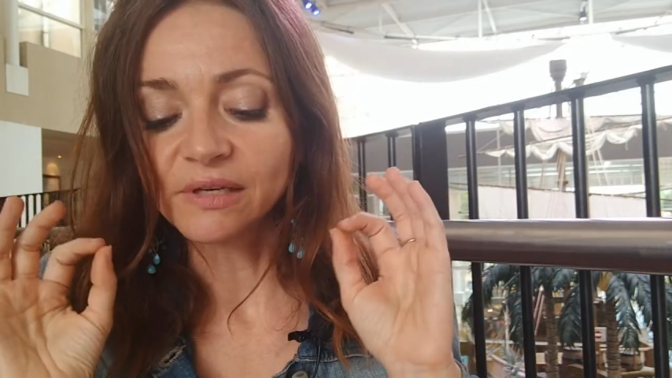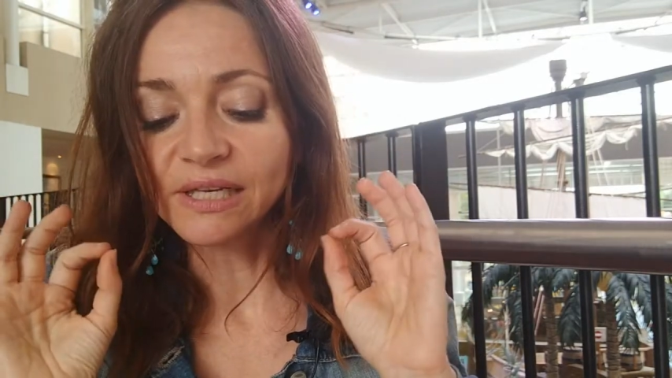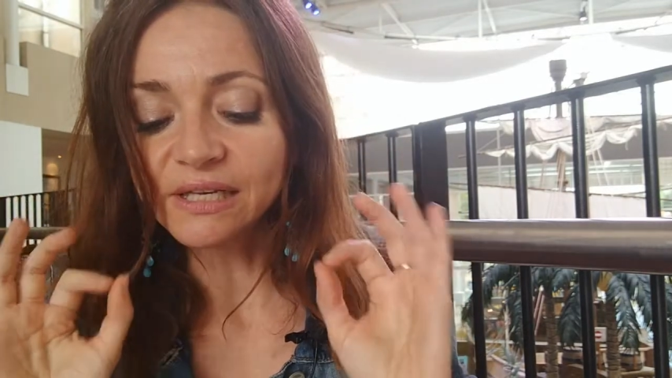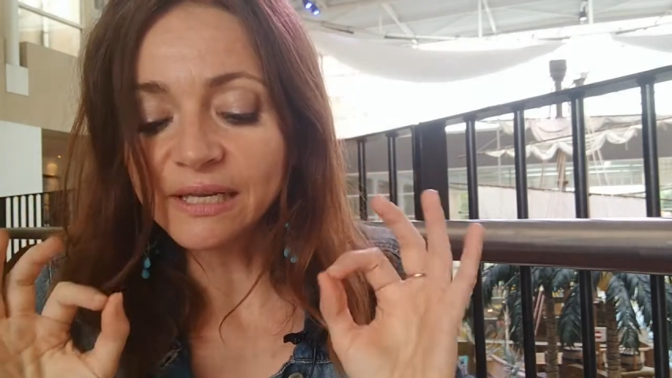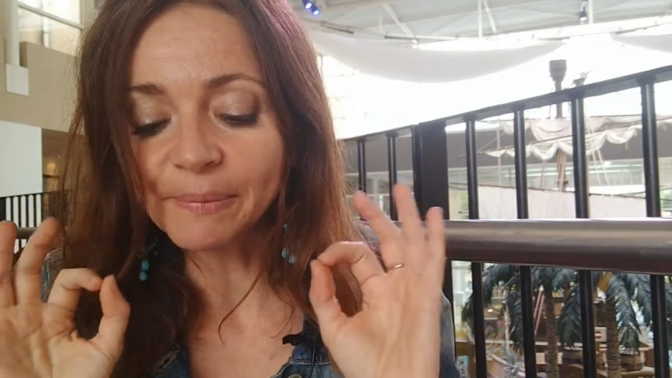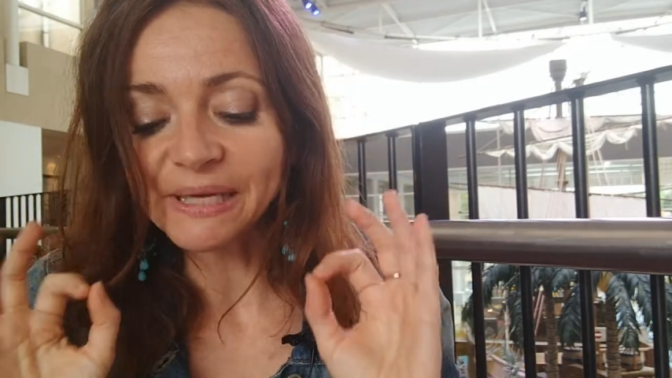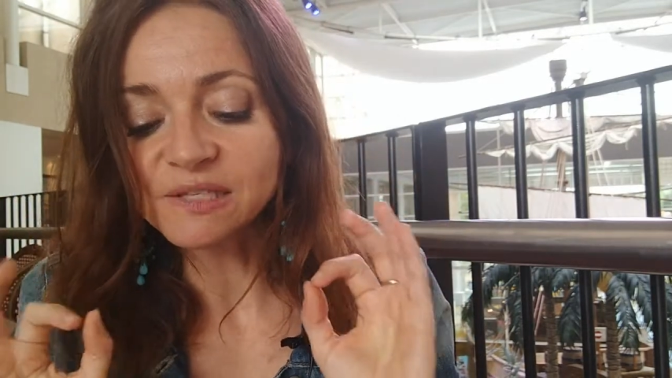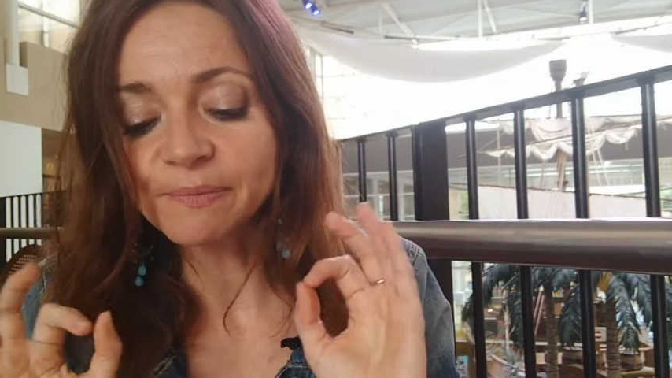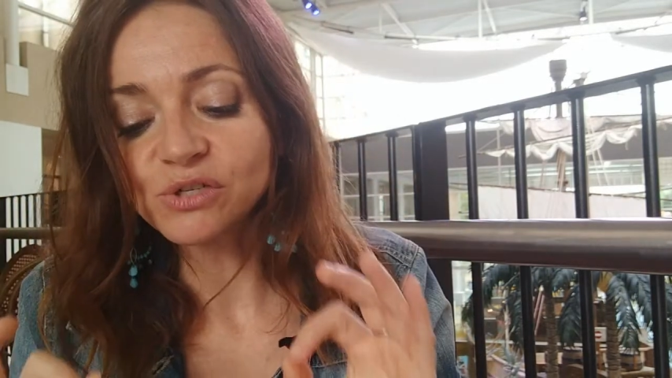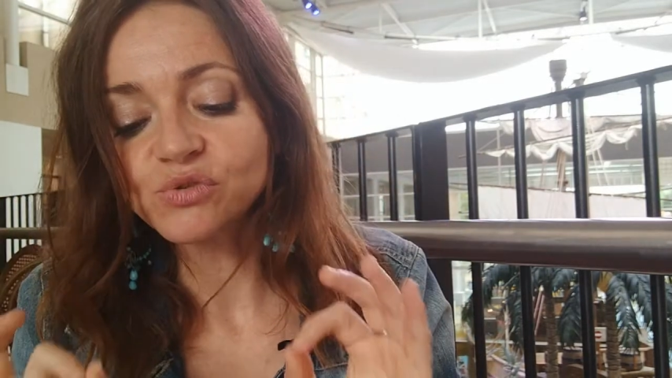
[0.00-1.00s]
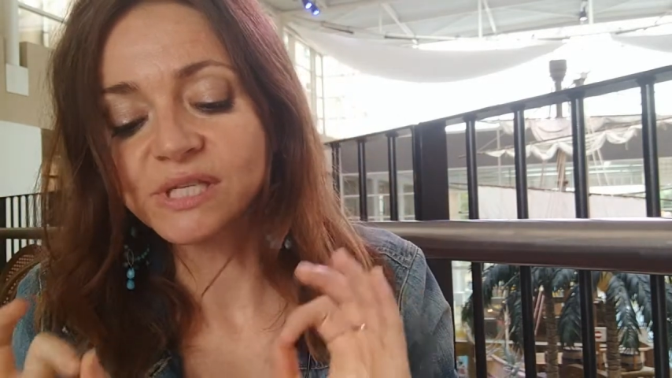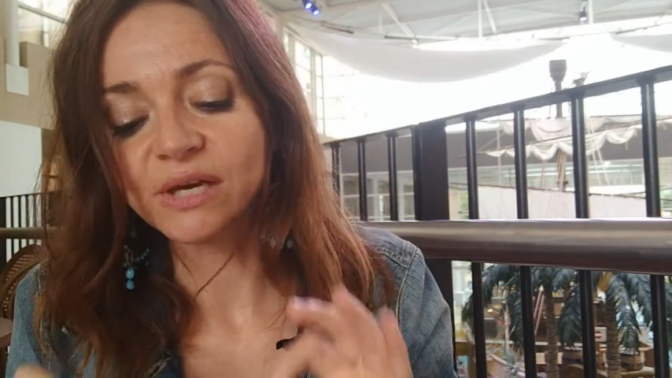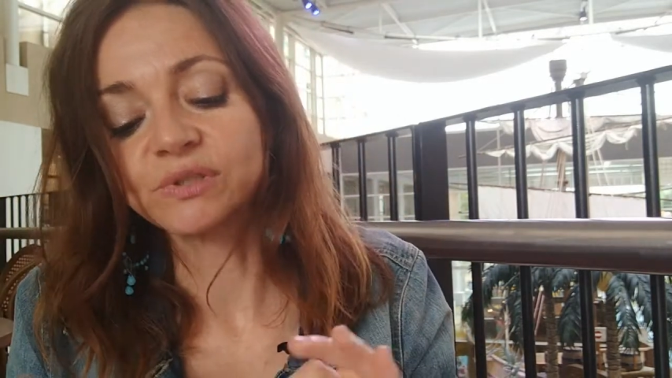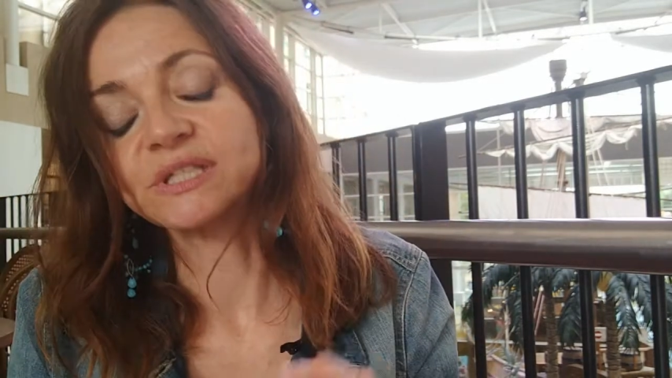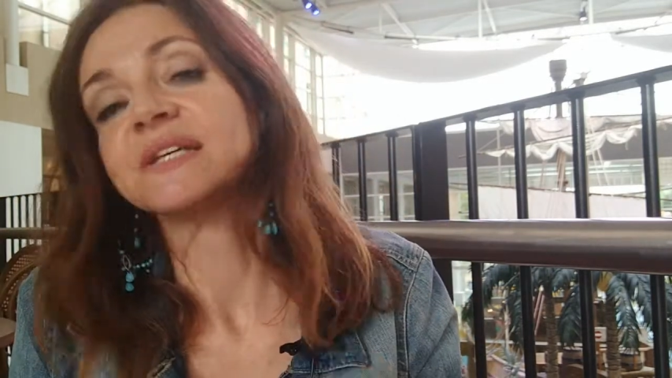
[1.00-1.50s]
Les, principales choses
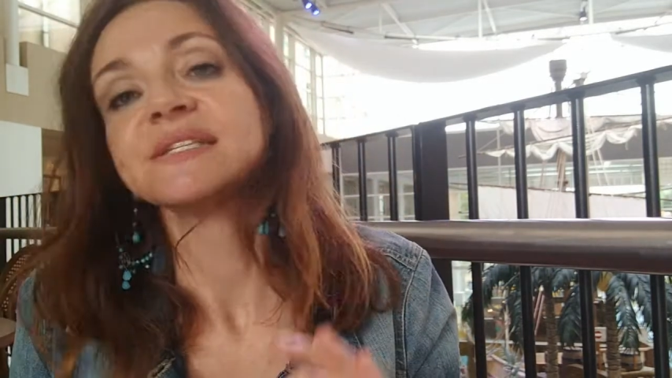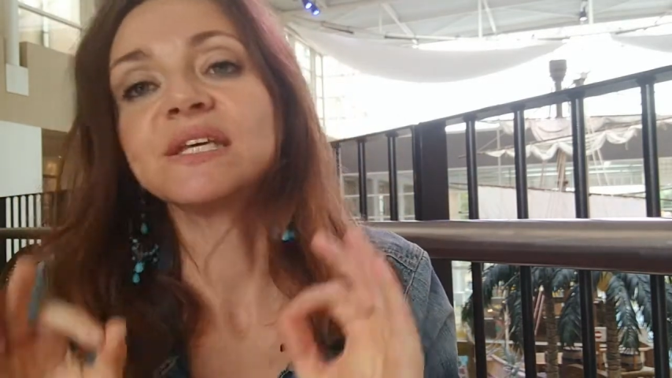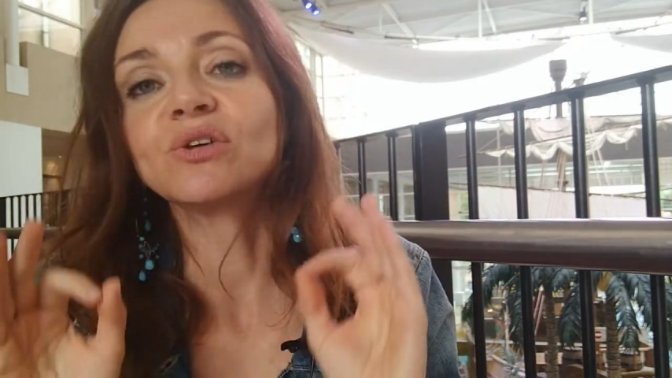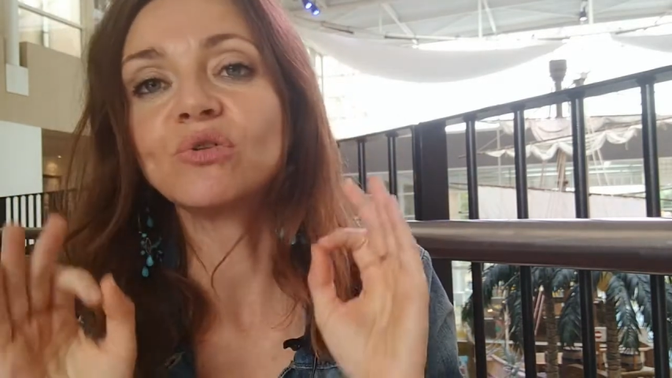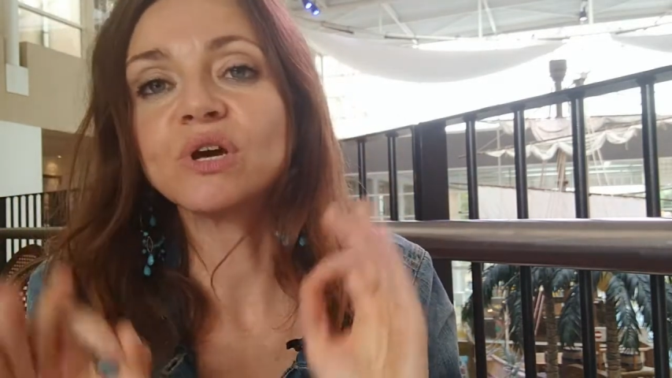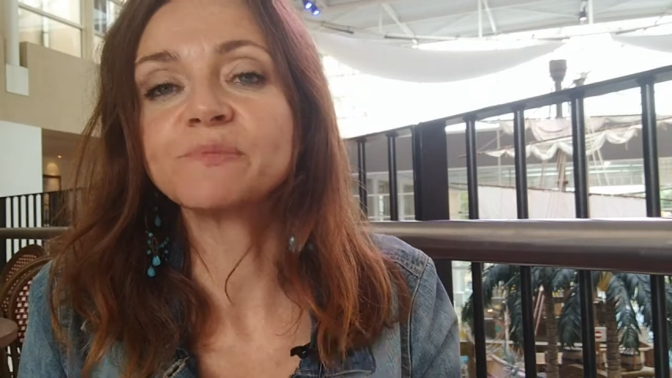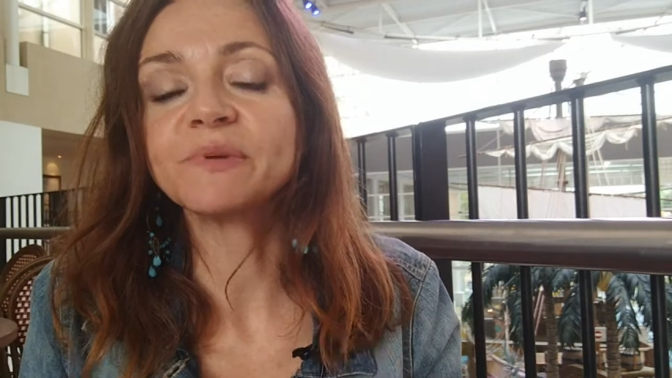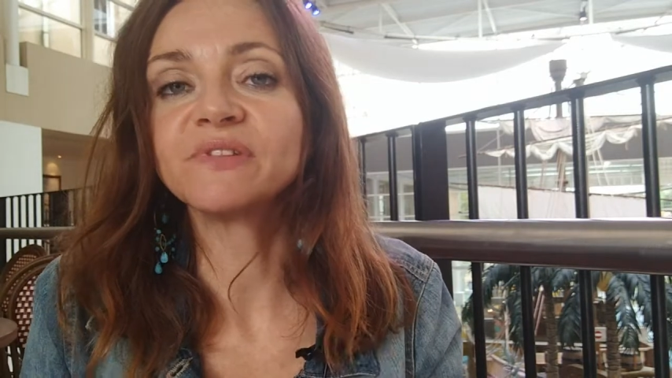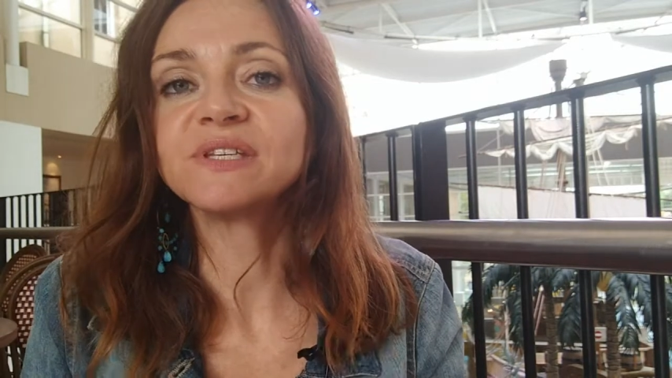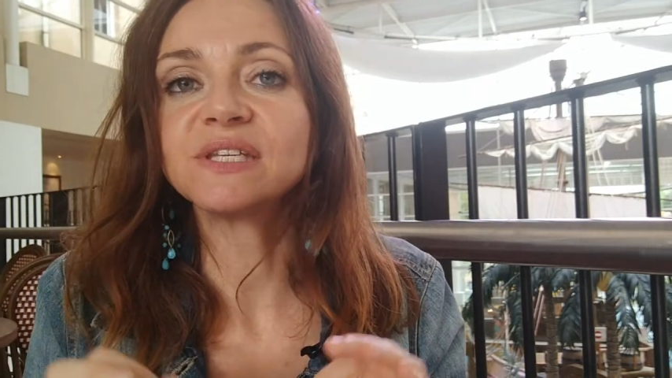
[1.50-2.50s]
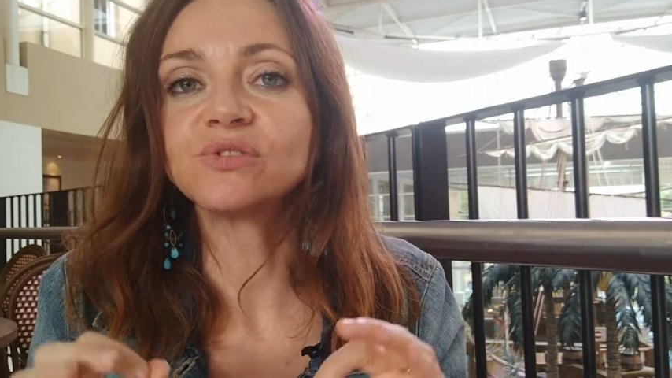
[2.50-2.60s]
à retenir, c'est que le HPV,